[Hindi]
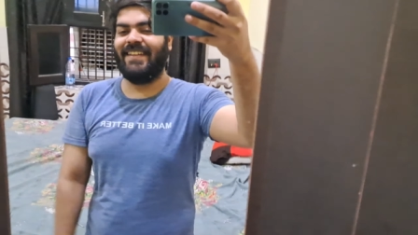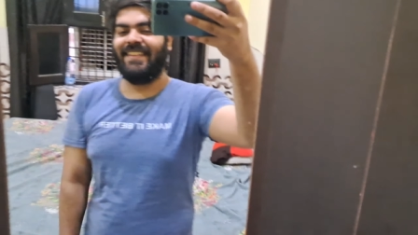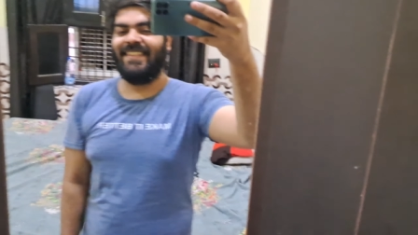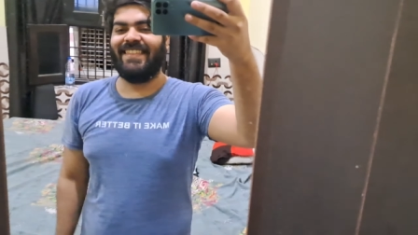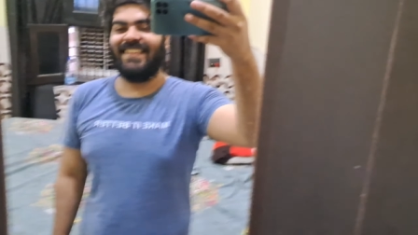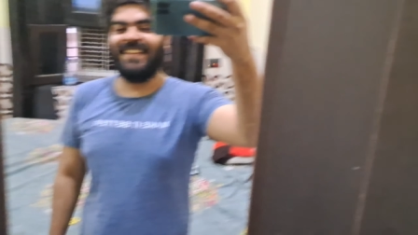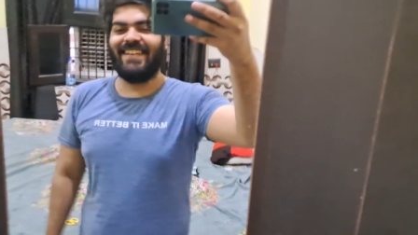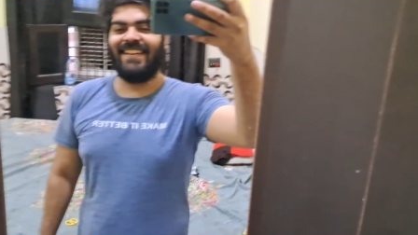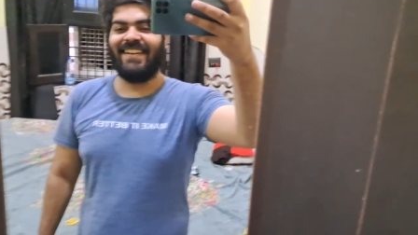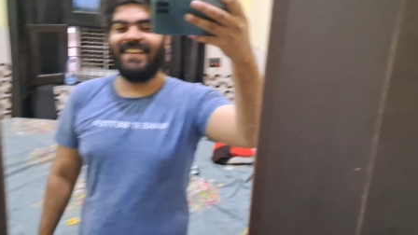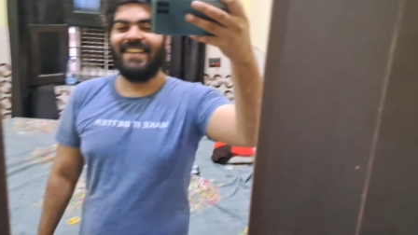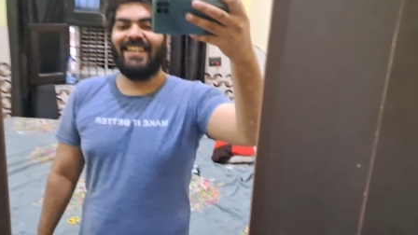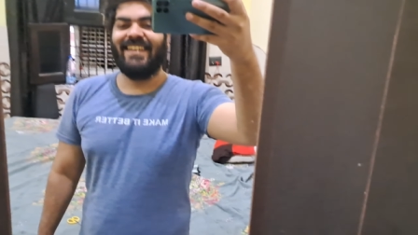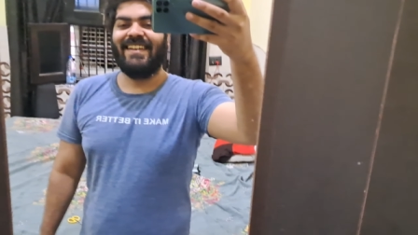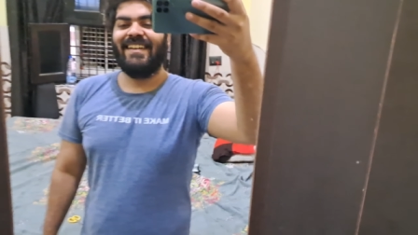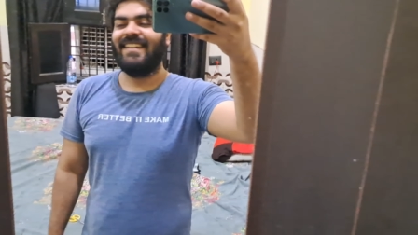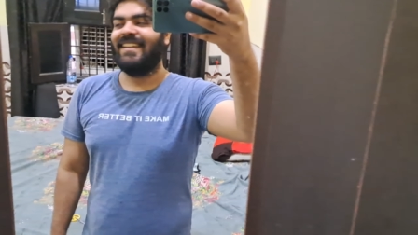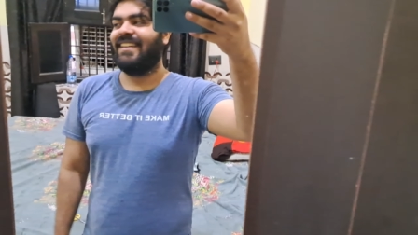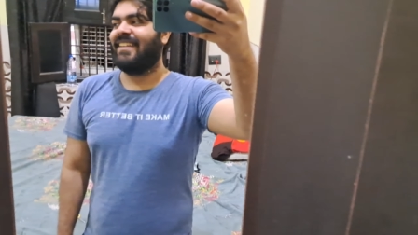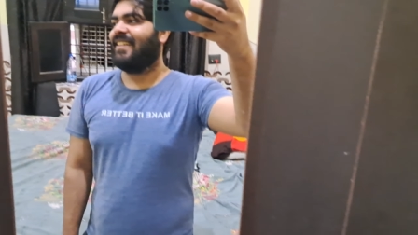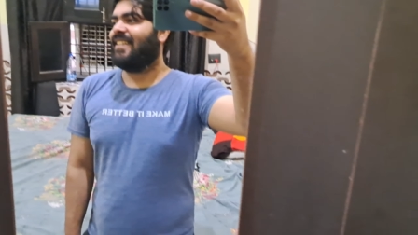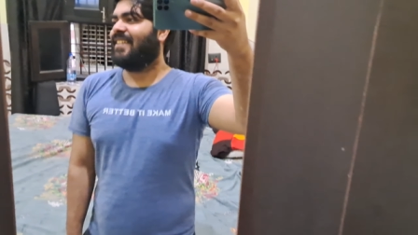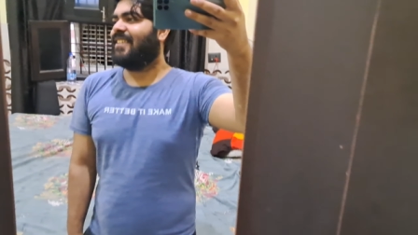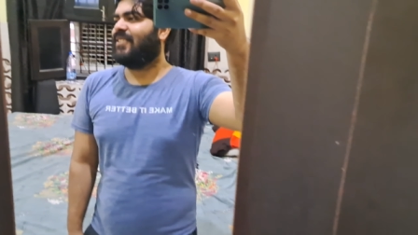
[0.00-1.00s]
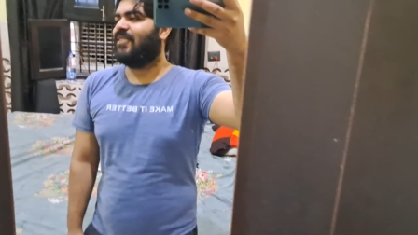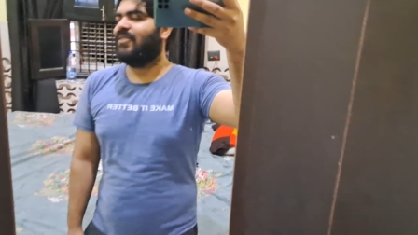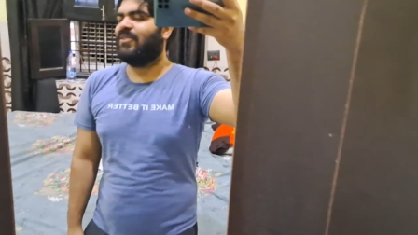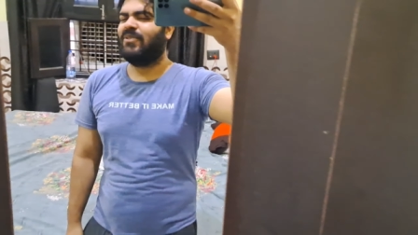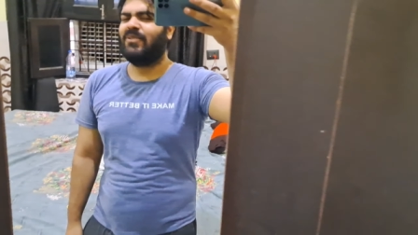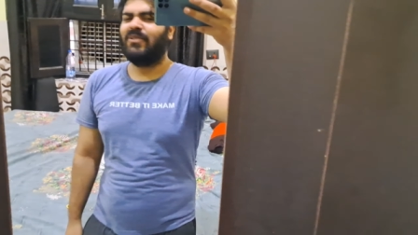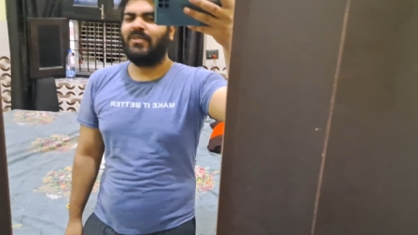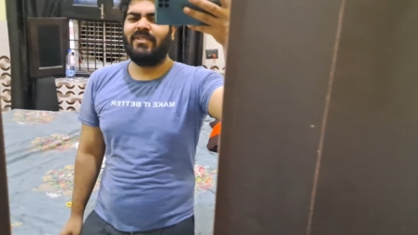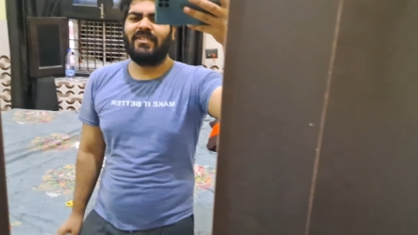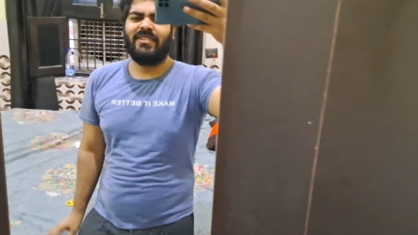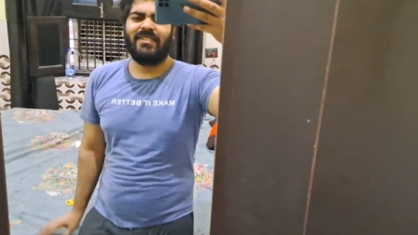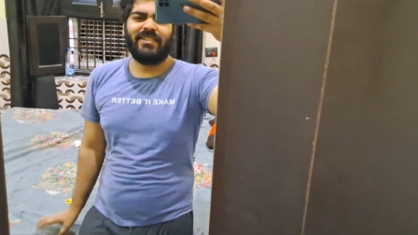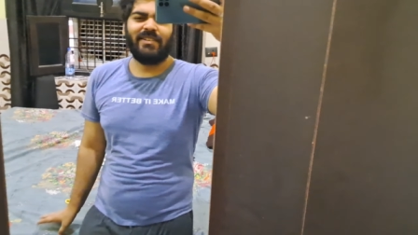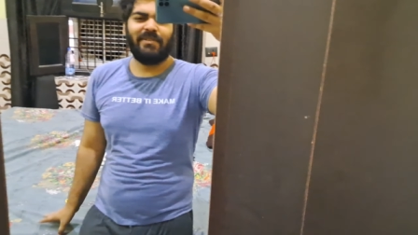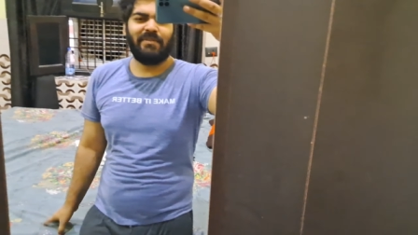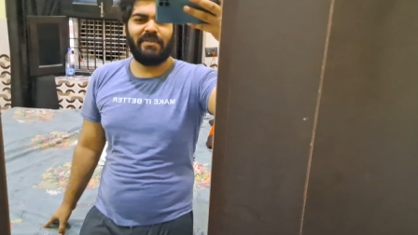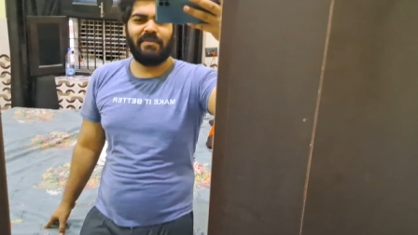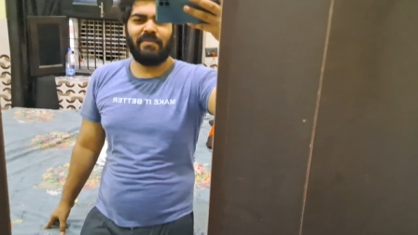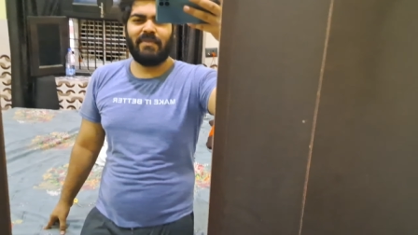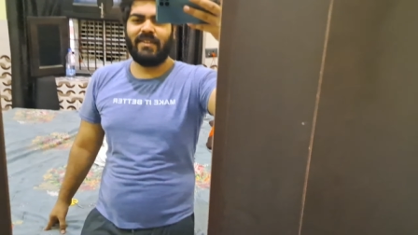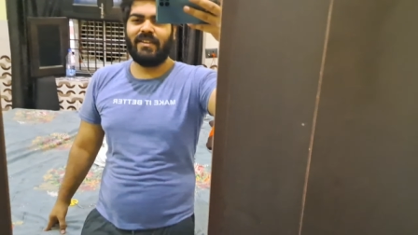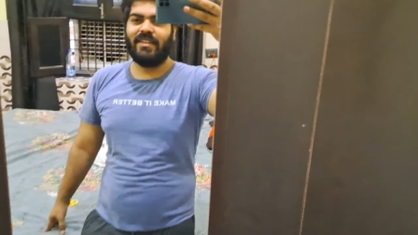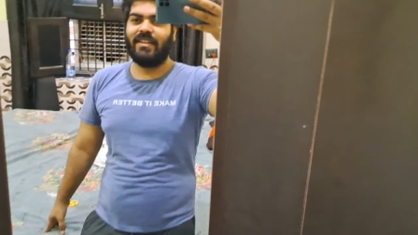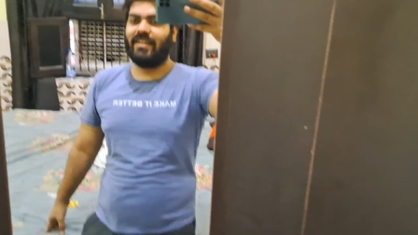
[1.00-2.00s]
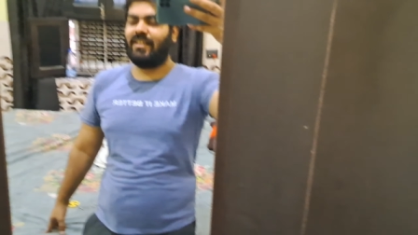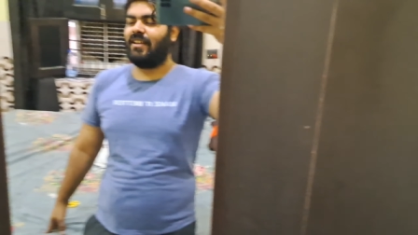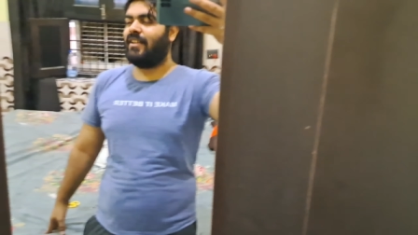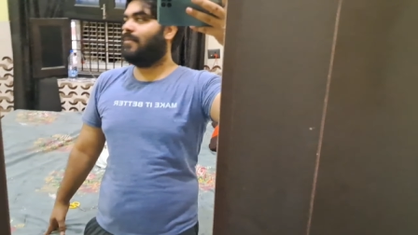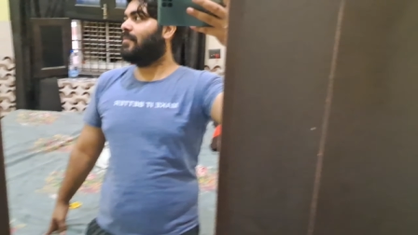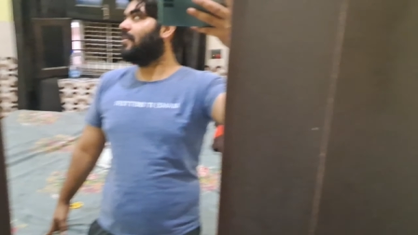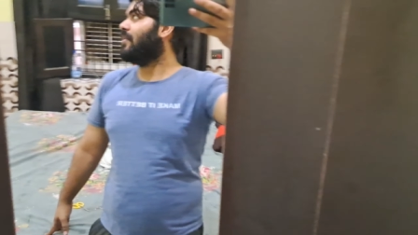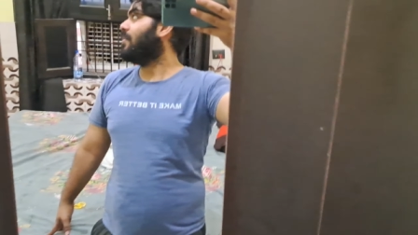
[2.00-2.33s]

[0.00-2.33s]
के अंदर तो समझ में नहीं आ रहा